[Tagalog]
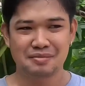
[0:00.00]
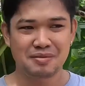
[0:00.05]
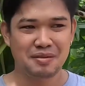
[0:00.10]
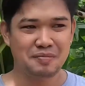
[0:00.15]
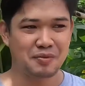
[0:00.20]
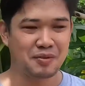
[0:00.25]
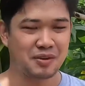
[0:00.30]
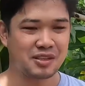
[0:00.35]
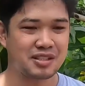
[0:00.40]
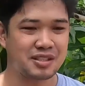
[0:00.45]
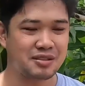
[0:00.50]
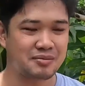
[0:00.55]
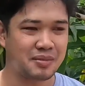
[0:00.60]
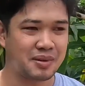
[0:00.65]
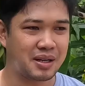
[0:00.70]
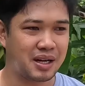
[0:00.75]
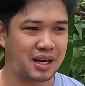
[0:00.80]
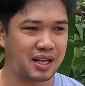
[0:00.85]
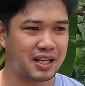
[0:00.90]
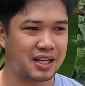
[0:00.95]
Grabe po kasi
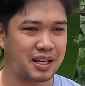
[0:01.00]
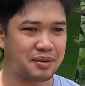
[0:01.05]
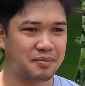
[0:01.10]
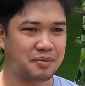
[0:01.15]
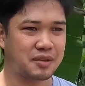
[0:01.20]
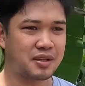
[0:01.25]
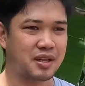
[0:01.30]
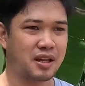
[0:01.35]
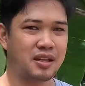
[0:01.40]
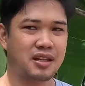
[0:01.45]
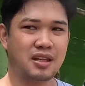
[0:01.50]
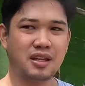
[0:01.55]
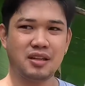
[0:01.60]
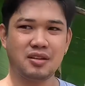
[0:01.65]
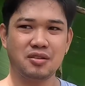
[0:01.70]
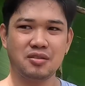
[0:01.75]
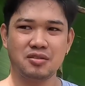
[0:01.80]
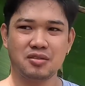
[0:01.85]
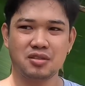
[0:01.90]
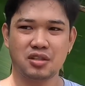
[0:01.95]
mga kalingap yung daan
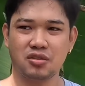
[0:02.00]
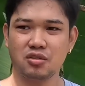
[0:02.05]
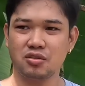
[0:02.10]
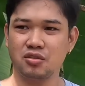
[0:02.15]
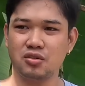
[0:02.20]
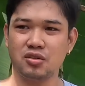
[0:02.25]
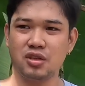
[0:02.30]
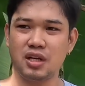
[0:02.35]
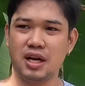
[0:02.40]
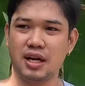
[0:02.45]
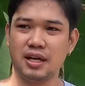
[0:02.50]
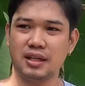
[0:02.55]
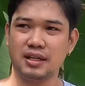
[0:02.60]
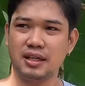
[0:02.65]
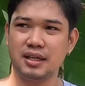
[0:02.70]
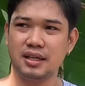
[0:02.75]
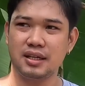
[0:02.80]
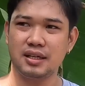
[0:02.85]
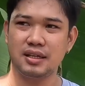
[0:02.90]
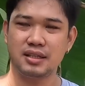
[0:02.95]
dito. Sa totoo lang
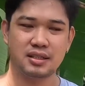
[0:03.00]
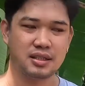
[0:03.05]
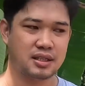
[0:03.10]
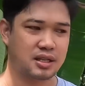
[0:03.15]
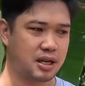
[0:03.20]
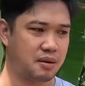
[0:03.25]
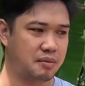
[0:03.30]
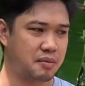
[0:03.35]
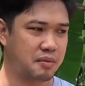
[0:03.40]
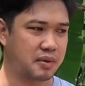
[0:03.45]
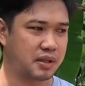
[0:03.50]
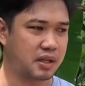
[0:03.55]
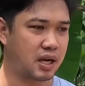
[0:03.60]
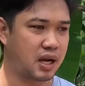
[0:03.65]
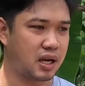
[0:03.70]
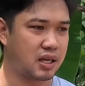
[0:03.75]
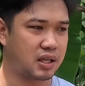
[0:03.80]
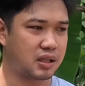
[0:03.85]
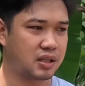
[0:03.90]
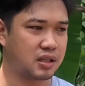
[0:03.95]
ate, kami
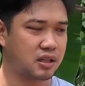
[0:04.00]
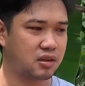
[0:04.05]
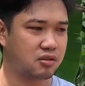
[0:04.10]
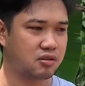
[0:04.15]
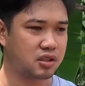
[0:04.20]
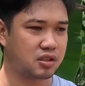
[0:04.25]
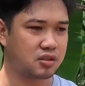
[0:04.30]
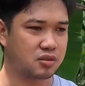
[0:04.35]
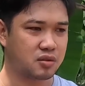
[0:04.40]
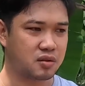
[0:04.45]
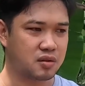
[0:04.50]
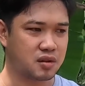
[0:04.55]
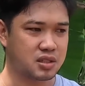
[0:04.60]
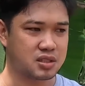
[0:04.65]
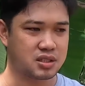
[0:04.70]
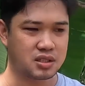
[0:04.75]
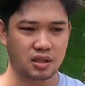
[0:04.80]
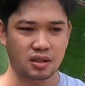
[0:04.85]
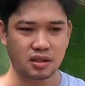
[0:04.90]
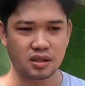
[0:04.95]
matagal na din ako dito ng
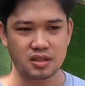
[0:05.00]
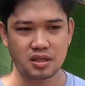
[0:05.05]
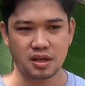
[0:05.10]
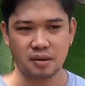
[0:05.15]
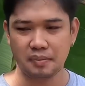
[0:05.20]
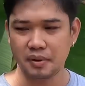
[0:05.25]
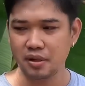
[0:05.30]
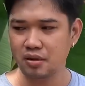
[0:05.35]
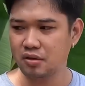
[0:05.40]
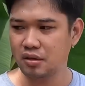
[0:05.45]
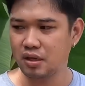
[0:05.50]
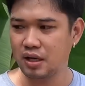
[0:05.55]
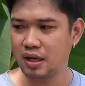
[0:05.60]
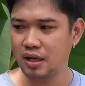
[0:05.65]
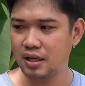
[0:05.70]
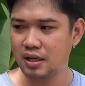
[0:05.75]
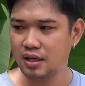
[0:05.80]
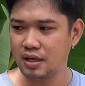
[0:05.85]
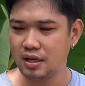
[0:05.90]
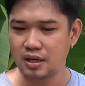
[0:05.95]
residente sa
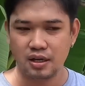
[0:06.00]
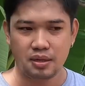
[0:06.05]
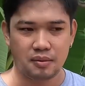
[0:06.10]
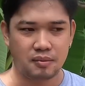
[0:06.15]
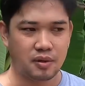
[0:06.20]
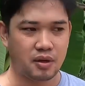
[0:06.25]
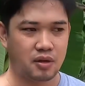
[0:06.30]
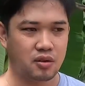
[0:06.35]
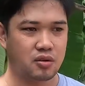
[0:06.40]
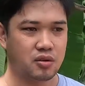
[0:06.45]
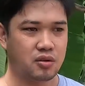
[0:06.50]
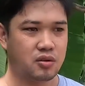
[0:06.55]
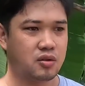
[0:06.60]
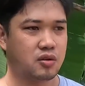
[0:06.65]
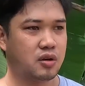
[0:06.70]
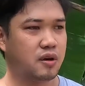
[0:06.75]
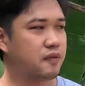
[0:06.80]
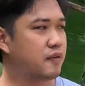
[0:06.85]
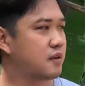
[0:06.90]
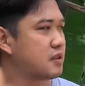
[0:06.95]
Kapalongga.
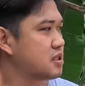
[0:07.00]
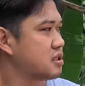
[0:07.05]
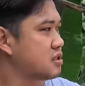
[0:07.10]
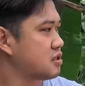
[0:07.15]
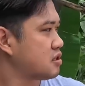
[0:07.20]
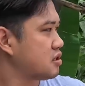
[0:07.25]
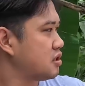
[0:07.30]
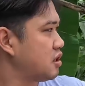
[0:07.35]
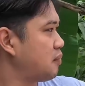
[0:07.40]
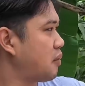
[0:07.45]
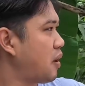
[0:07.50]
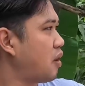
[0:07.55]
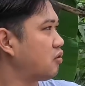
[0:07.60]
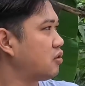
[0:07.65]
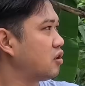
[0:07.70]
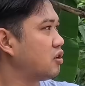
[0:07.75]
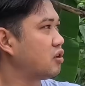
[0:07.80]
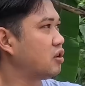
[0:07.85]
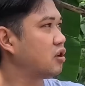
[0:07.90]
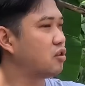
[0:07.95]
Pero ever since di pa
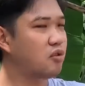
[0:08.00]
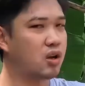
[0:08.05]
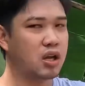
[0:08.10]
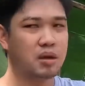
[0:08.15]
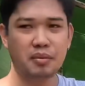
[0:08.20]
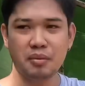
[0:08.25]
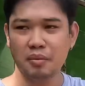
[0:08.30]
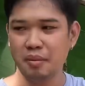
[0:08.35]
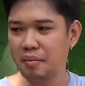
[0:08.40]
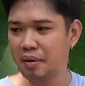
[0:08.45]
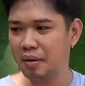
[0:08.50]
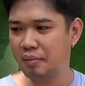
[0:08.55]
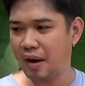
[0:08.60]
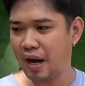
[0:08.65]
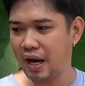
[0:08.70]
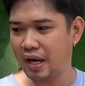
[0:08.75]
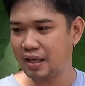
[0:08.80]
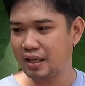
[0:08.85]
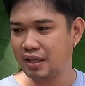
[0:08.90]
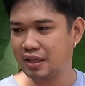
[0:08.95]
ako dito, di ko alam na may mga
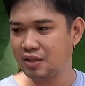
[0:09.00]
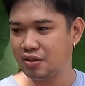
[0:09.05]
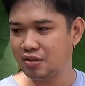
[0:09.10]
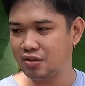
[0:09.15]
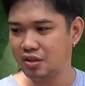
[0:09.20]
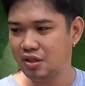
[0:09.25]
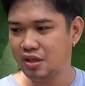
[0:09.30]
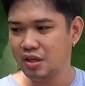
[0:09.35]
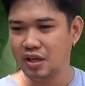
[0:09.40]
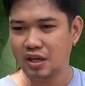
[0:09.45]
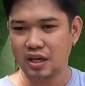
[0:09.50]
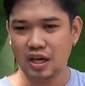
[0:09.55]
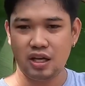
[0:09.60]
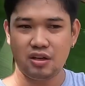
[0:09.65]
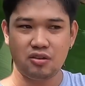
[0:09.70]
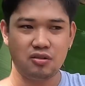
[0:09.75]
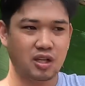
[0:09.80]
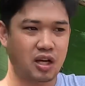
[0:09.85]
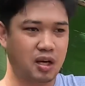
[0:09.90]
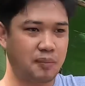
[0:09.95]
bahay dito. Hmm. Kaya
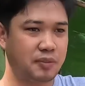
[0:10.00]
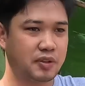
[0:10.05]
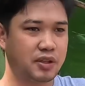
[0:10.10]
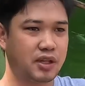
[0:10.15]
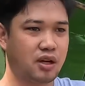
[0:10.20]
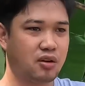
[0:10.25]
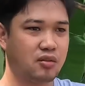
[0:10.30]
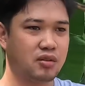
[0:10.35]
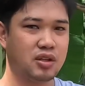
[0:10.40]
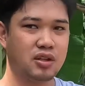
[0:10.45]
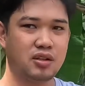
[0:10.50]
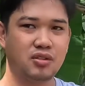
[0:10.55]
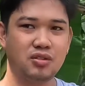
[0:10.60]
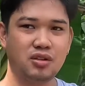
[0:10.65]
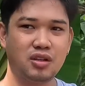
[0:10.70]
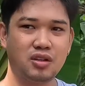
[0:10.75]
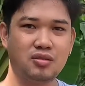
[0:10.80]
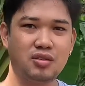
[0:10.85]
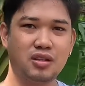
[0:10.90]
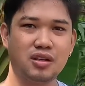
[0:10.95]
nung nakapunta ako
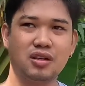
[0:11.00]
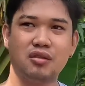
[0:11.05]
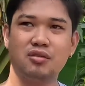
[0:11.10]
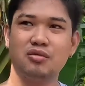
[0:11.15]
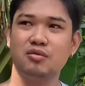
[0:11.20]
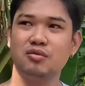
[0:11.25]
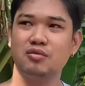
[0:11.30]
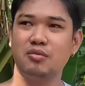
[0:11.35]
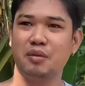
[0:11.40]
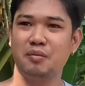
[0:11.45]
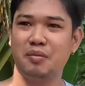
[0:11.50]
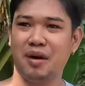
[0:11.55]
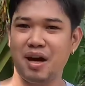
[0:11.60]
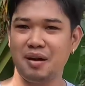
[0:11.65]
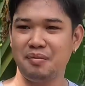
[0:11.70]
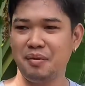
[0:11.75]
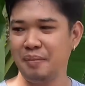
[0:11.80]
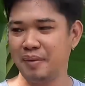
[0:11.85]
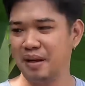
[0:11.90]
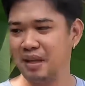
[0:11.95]
dito, nagulat ako, oh may
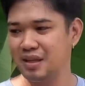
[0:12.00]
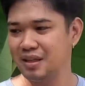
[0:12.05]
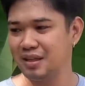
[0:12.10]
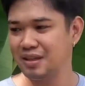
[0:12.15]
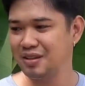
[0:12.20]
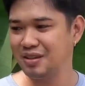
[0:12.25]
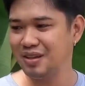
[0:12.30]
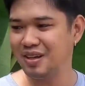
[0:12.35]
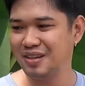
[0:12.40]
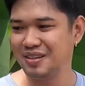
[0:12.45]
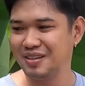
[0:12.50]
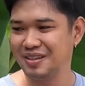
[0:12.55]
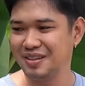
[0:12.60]
bahay pa pala dito.